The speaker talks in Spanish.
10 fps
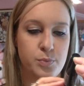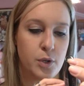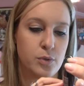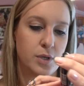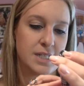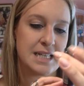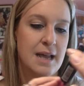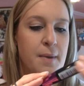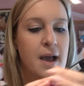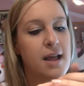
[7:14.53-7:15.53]
producto que
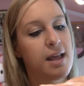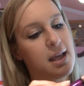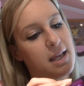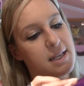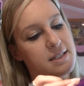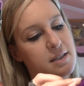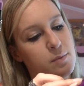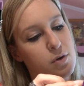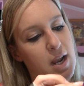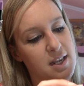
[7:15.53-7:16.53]
se llama
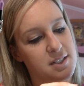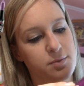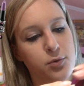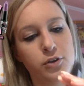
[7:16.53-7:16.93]
Stimulash